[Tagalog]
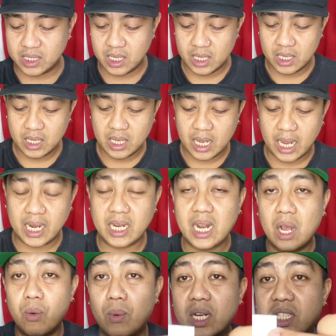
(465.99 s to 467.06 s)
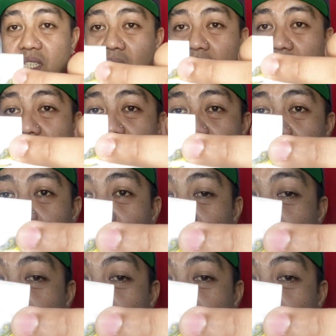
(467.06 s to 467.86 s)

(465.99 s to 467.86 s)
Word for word: Eh. Ayan na ang wash tag guys sa likod.